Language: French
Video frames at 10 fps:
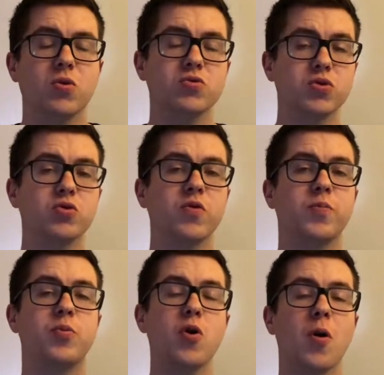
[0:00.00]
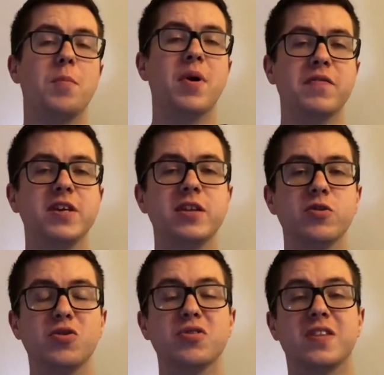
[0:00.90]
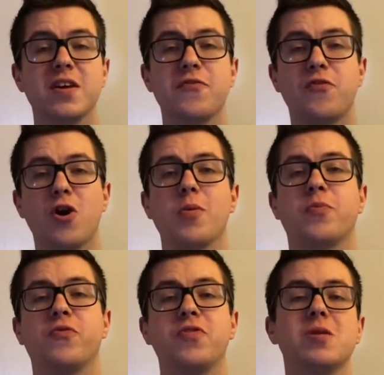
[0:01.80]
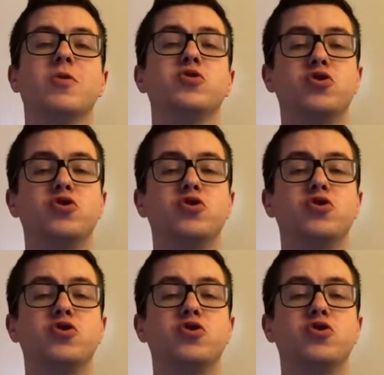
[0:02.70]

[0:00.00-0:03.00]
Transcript: On se retrouve pour ma vidéo des flops films